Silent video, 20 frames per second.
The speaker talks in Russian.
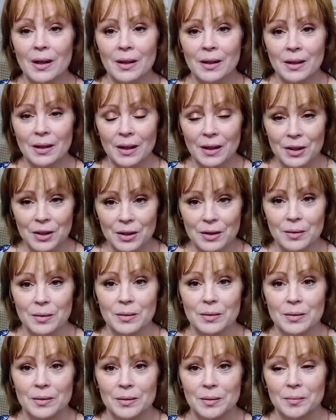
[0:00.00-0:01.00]
и они
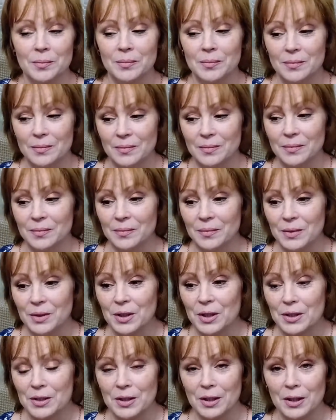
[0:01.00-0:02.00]
эм,
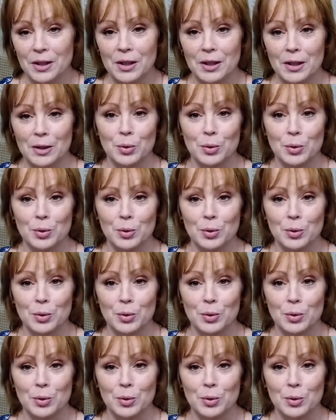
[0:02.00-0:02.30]
есть такие,